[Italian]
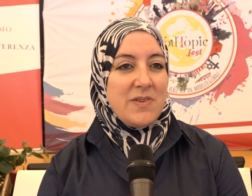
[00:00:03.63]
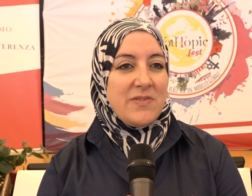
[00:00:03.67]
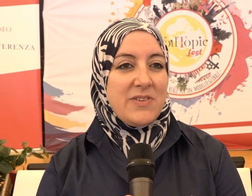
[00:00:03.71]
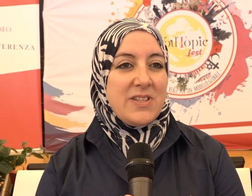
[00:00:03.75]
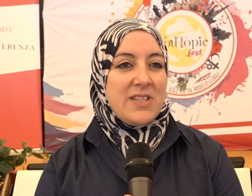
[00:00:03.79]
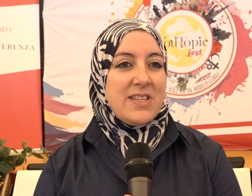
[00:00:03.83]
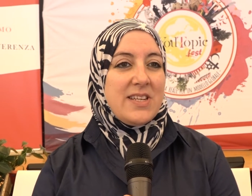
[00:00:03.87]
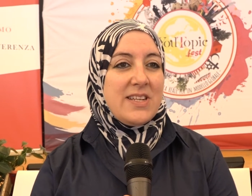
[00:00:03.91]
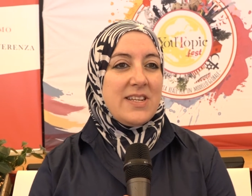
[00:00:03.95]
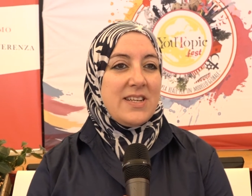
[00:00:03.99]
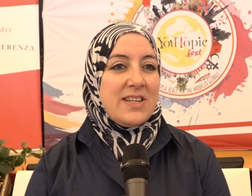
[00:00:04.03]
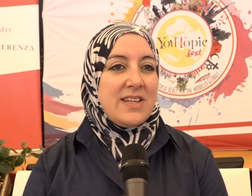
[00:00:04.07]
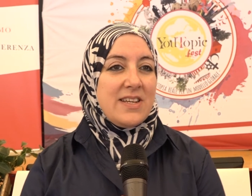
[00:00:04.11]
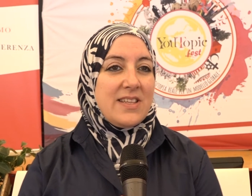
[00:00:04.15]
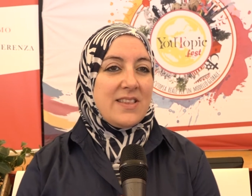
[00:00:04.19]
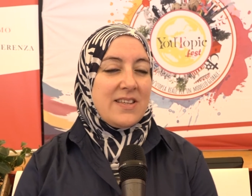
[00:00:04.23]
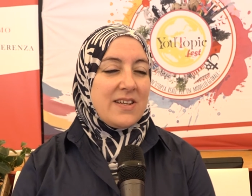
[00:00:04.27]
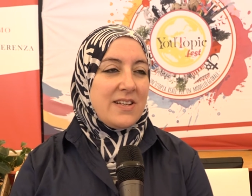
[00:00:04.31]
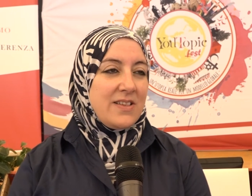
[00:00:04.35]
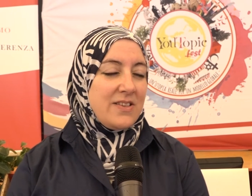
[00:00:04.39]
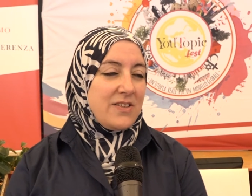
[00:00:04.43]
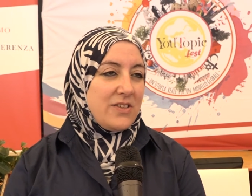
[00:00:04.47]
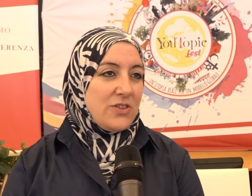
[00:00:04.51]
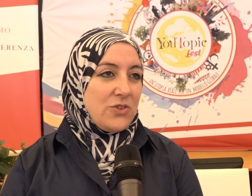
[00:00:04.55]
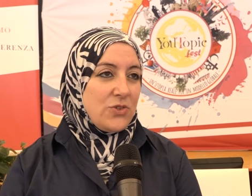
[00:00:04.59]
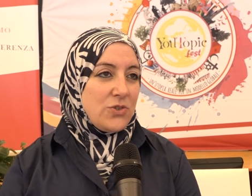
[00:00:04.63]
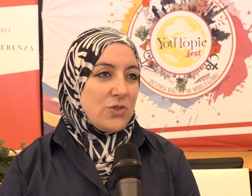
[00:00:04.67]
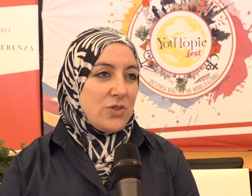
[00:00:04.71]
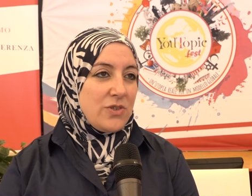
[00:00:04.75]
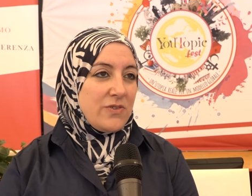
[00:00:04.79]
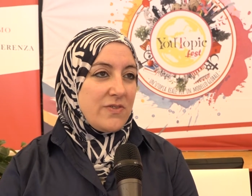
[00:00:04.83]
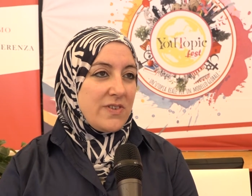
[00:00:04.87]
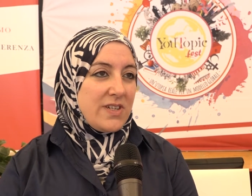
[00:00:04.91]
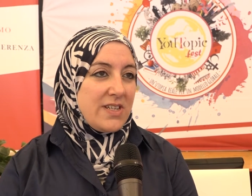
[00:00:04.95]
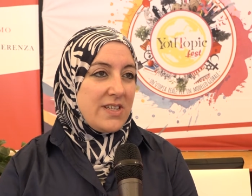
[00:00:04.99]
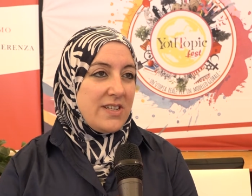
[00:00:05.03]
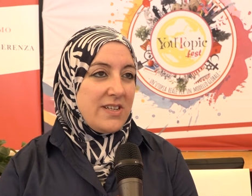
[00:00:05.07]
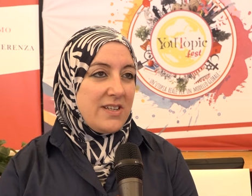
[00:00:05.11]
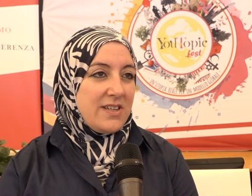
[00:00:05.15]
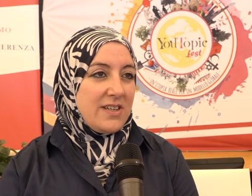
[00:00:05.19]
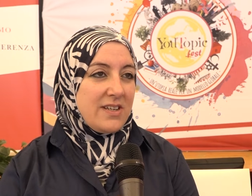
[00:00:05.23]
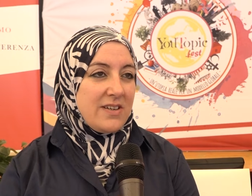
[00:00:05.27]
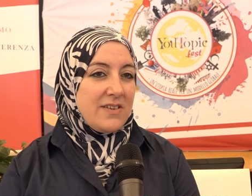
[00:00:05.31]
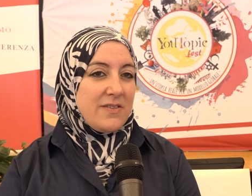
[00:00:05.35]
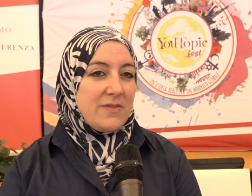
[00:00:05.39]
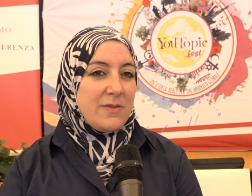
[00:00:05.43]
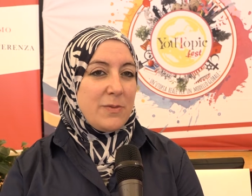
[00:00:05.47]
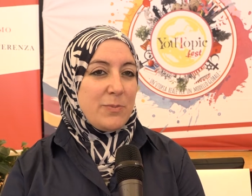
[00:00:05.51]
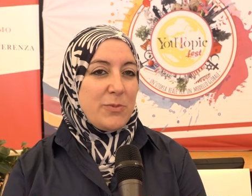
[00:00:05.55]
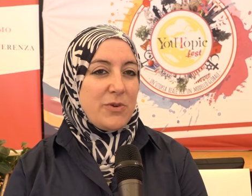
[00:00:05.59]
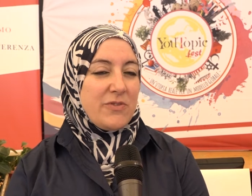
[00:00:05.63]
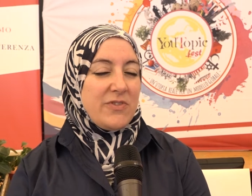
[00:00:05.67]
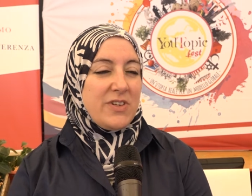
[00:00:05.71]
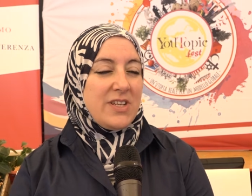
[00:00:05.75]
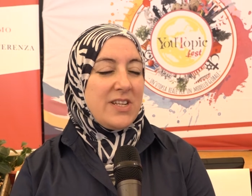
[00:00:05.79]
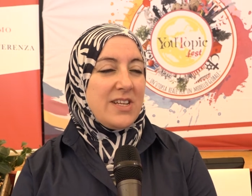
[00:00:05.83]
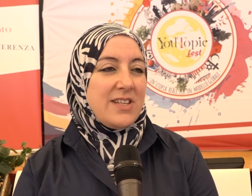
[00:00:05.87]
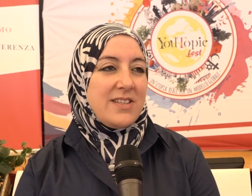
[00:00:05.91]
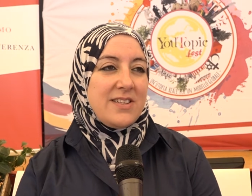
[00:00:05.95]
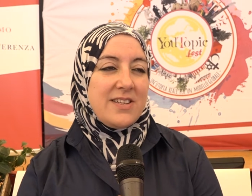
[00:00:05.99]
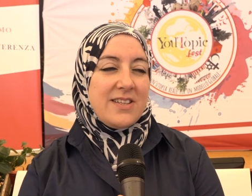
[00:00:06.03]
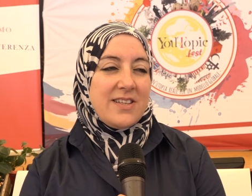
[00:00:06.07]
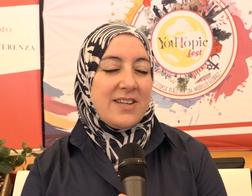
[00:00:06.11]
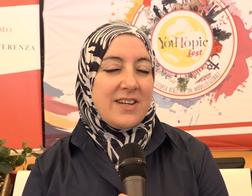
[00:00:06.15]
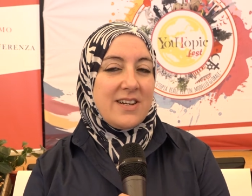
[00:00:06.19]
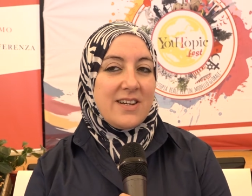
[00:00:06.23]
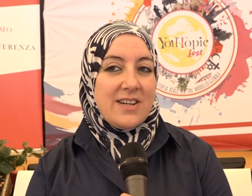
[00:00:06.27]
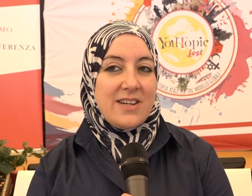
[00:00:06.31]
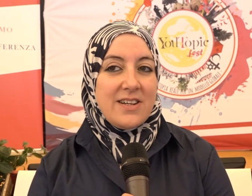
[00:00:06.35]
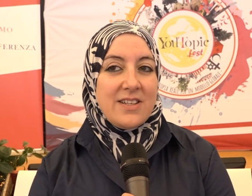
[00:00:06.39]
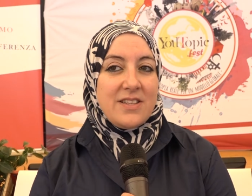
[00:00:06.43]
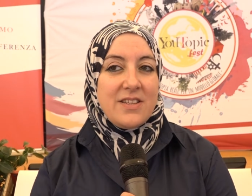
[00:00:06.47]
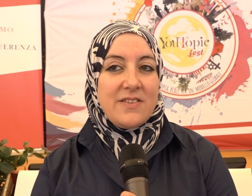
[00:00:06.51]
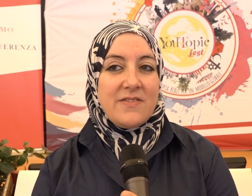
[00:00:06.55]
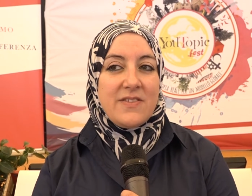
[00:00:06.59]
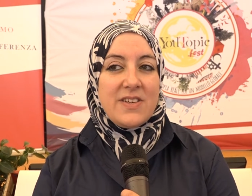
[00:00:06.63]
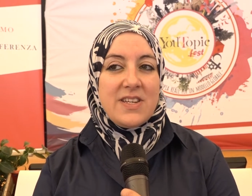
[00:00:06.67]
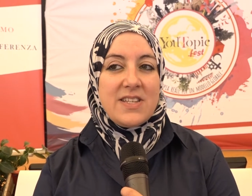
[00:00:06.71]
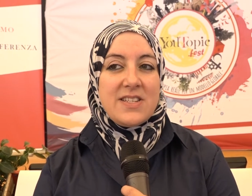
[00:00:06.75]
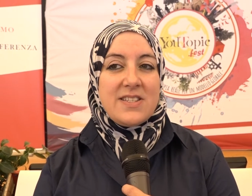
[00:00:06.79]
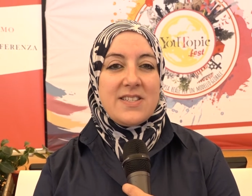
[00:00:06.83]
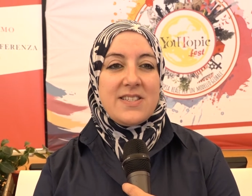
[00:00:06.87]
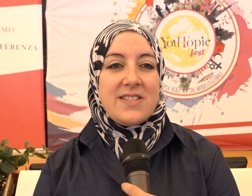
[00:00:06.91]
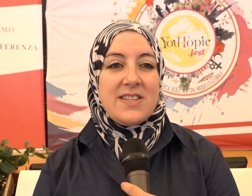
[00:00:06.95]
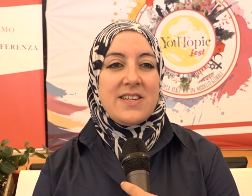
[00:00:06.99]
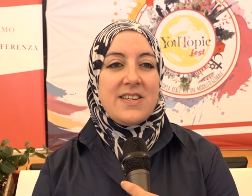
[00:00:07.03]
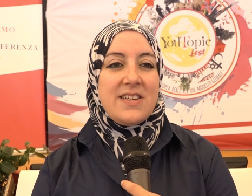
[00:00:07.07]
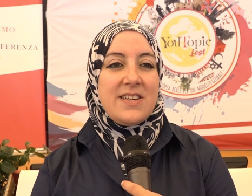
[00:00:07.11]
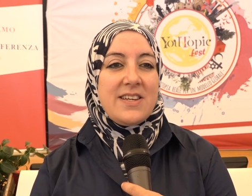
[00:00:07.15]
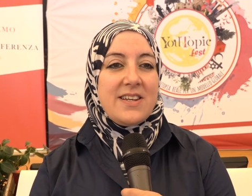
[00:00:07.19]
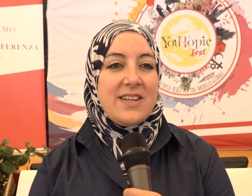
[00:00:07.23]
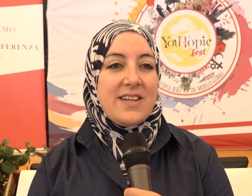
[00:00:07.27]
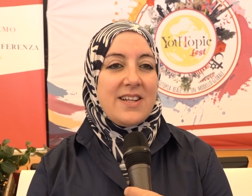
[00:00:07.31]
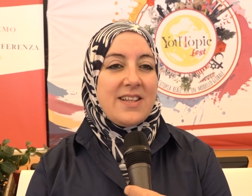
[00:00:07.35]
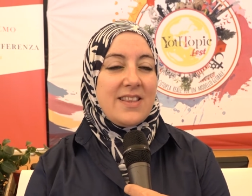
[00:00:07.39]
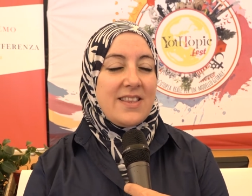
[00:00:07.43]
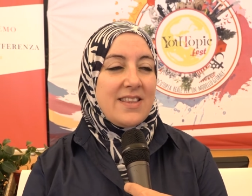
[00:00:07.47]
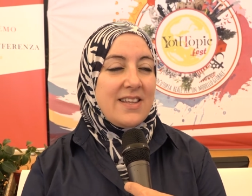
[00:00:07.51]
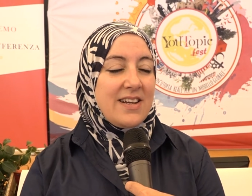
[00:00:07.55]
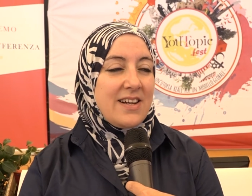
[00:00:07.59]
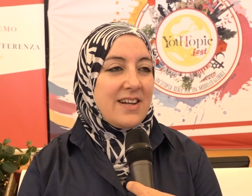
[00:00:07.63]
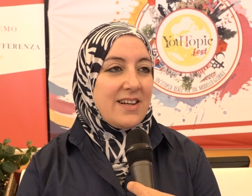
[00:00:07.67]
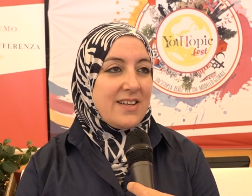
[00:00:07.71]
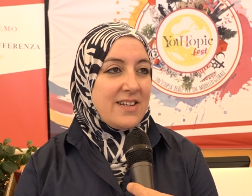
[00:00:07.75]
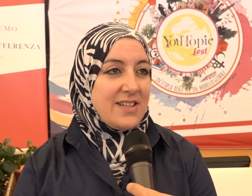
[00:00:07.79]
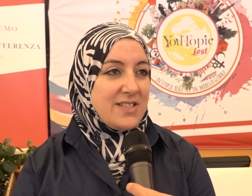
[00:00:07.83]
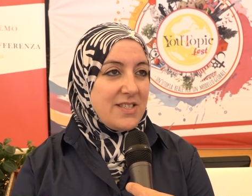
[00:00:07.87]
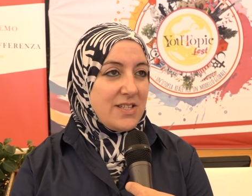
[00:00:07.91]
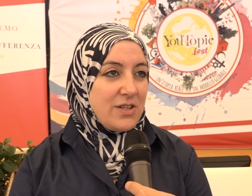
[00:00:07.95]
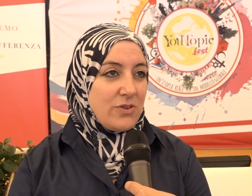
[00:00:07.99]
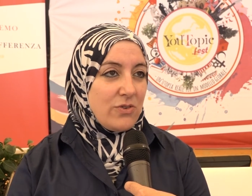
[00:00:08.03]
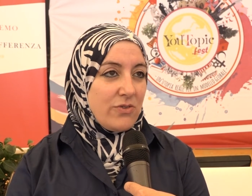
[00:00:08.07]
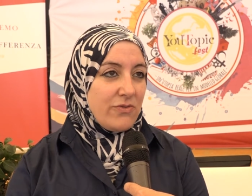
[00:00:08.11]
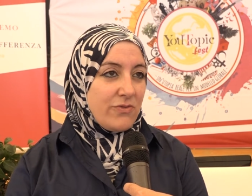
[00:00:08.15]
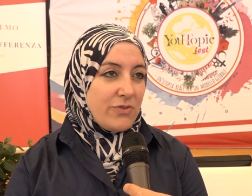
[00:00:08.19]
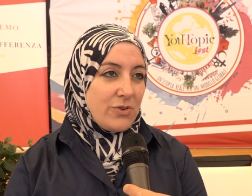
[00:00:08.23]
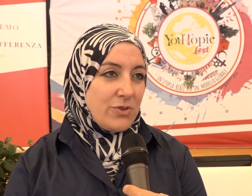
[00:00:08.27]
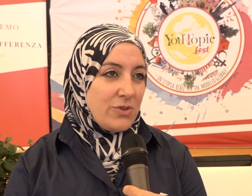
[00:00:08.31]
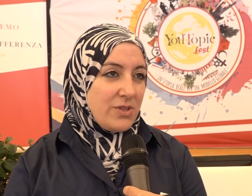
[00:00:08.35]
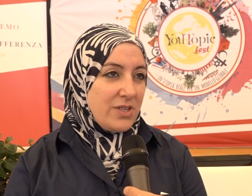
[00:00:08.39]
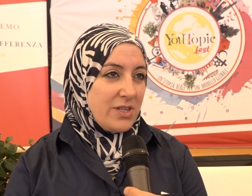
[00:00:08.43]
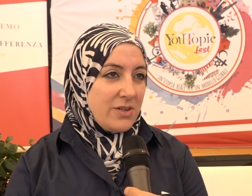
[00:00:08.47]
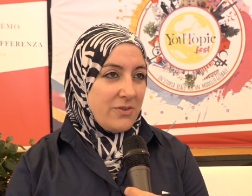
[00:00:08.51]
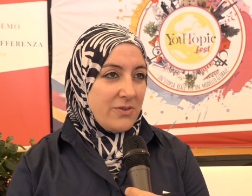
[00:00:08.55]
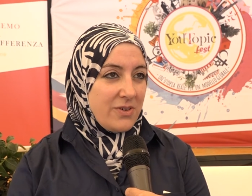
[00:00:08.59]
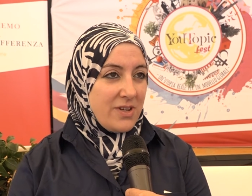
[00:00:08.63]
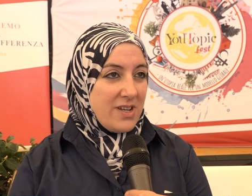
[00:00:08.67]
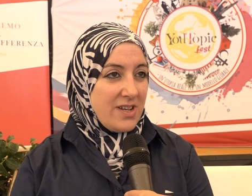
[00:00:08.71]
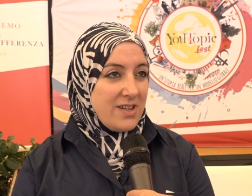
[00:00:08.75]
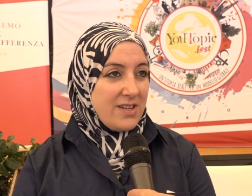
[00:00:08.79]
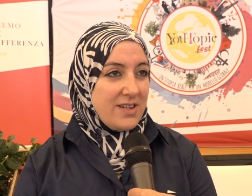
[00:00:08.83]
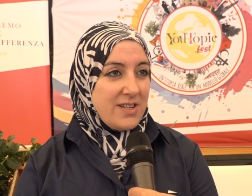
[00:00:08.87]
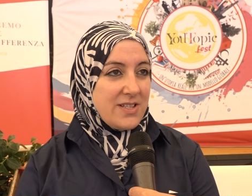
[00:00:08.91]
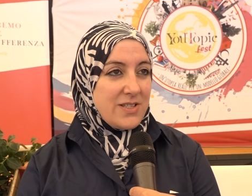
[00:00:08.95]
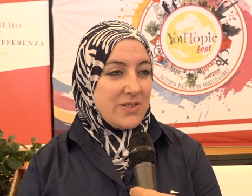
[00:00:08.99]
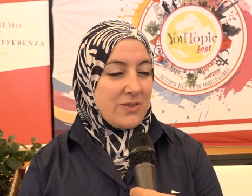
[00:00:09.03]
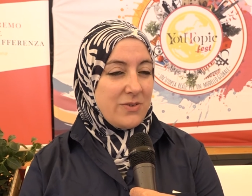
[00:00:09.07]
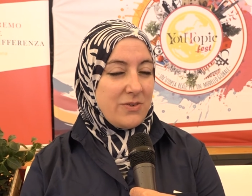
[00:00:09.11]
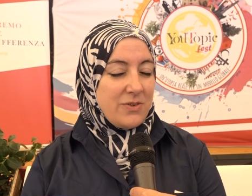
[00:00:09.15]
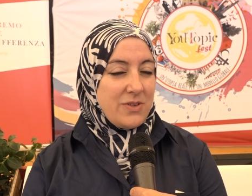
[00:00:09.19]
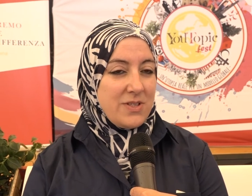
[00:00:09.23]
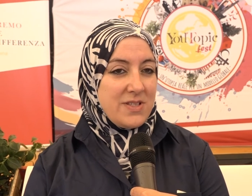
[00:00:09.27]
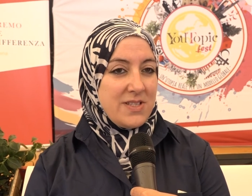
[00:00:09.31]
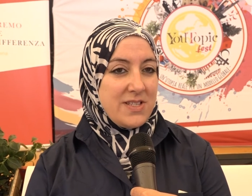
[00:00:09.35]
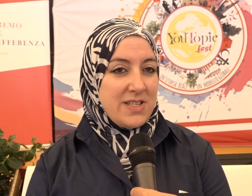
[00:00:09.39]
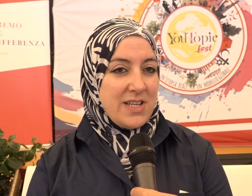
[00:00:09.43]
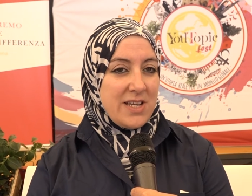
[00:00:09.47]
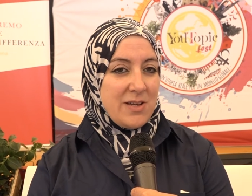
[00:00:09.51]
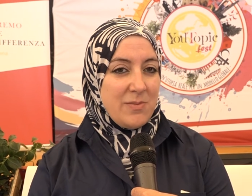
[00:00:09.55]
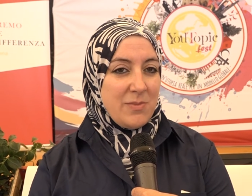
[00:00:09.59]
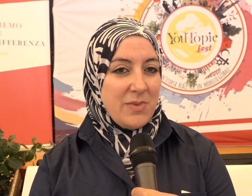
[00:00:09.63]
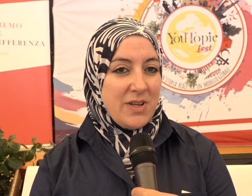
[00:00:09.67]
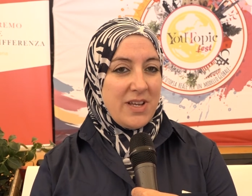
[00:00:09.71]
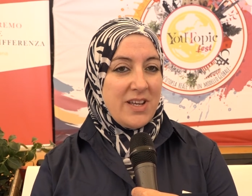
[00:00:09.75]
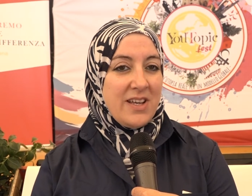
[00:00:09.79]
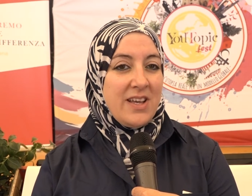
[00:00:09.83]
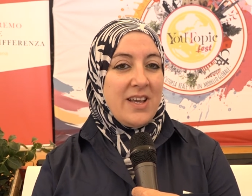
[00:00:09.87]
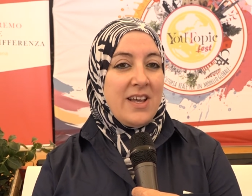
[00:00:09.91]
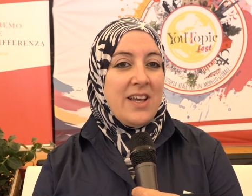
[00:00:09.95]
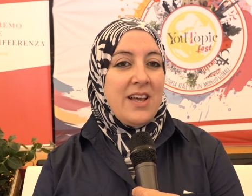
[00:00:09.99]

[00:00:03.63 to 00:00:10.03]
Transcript: vedere tanti giovani provenienti da diverse realtà che si confrontano, che crescono insieme,